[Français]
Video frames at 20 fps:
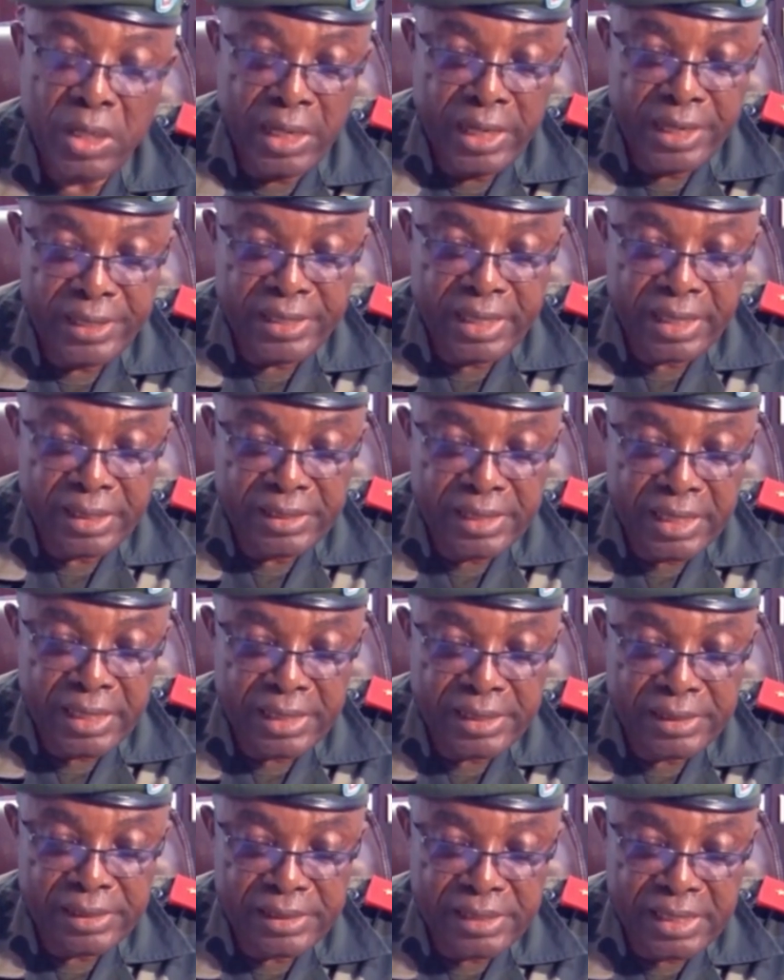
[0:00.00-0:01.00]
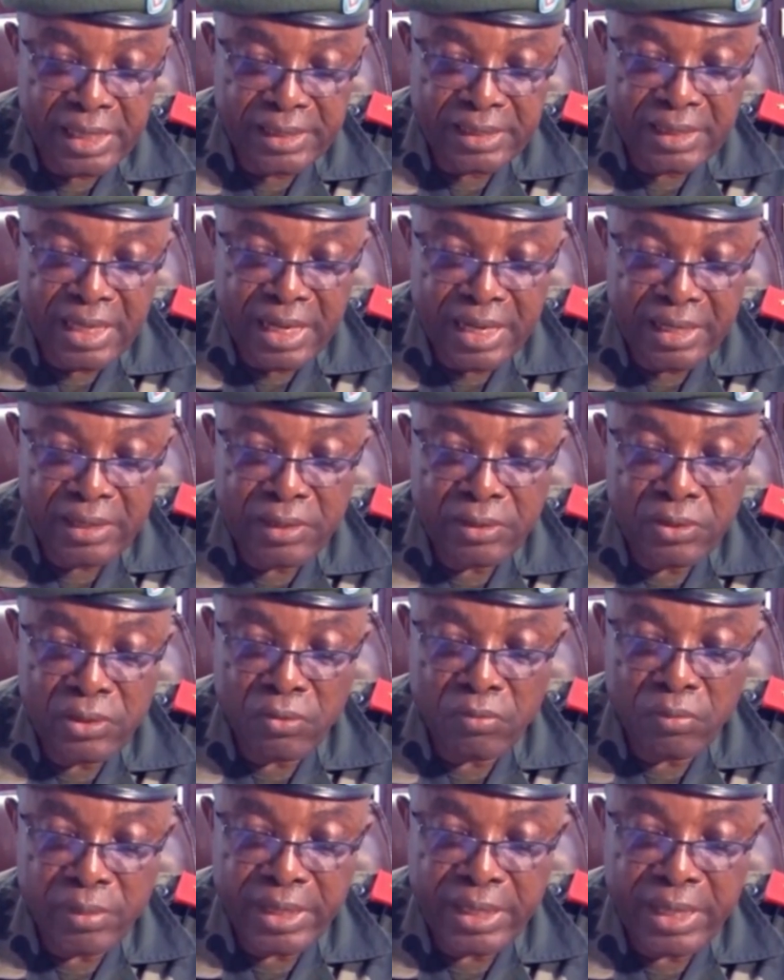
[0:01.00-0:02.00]
les dernières attaques
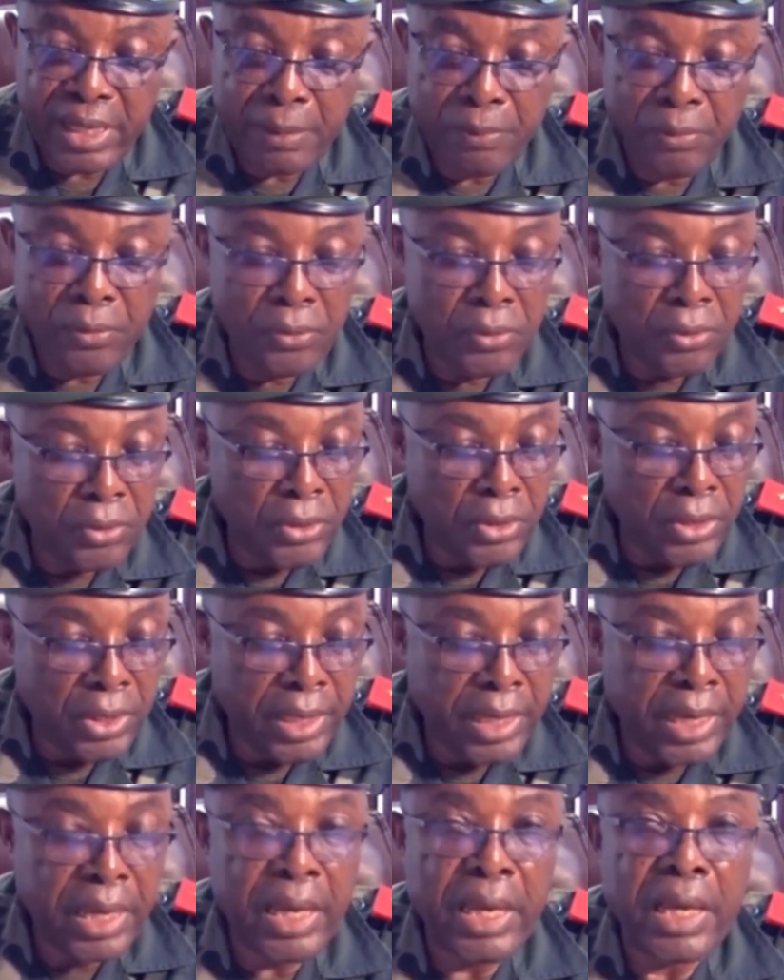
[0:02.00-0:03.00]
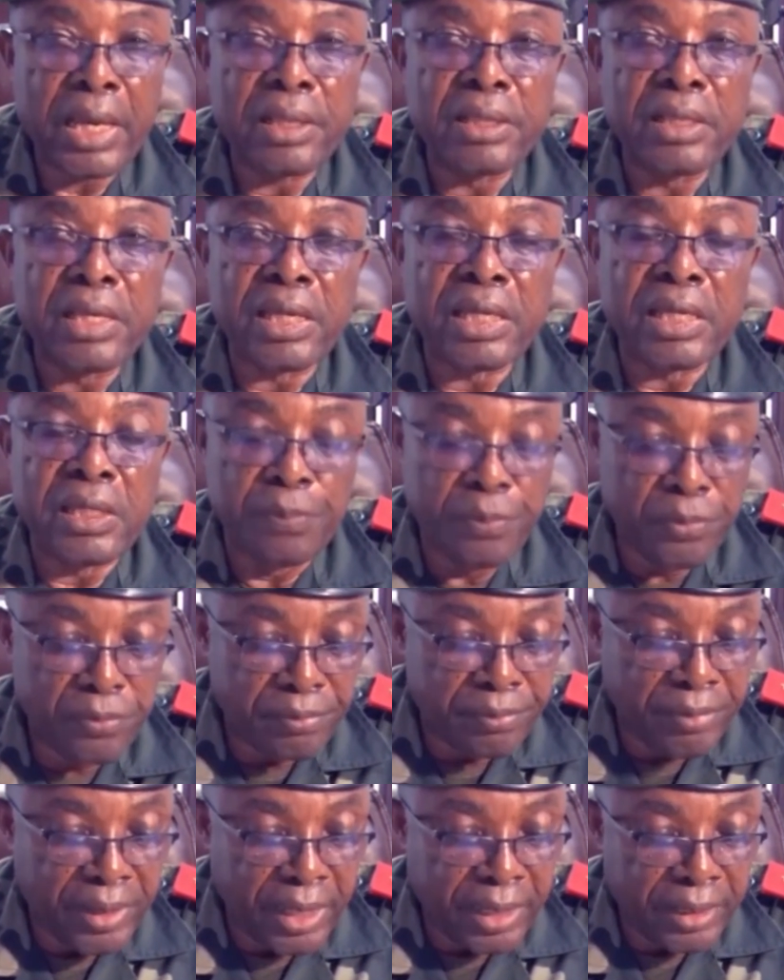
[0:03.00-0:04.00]
de Rumangabo et de
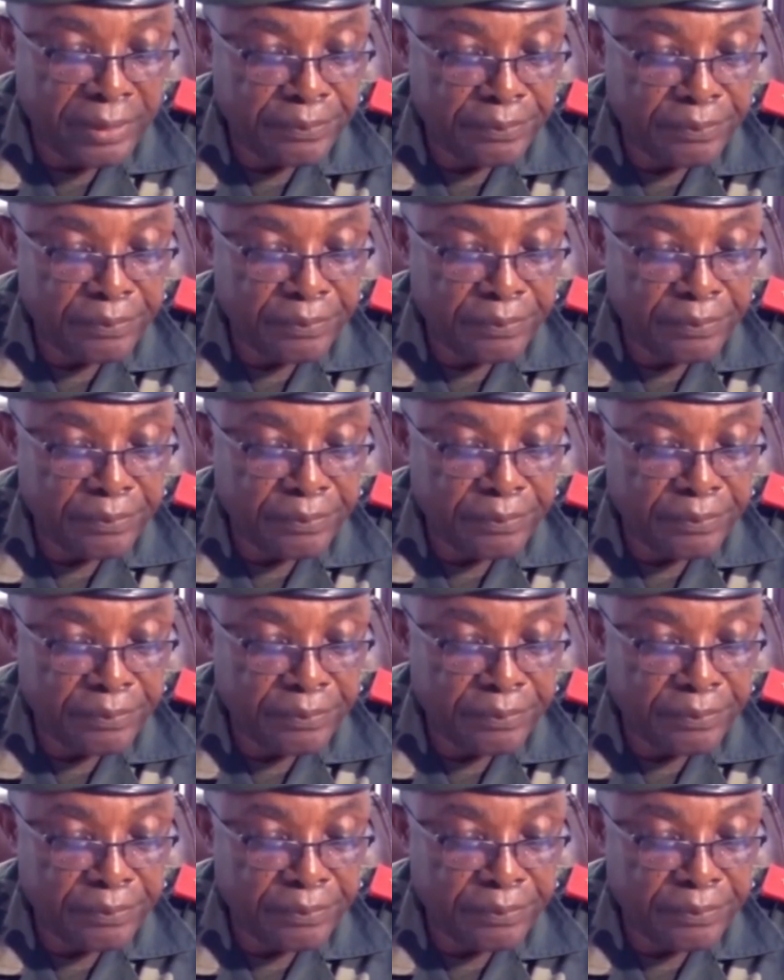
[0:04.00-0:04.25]
Kibumba.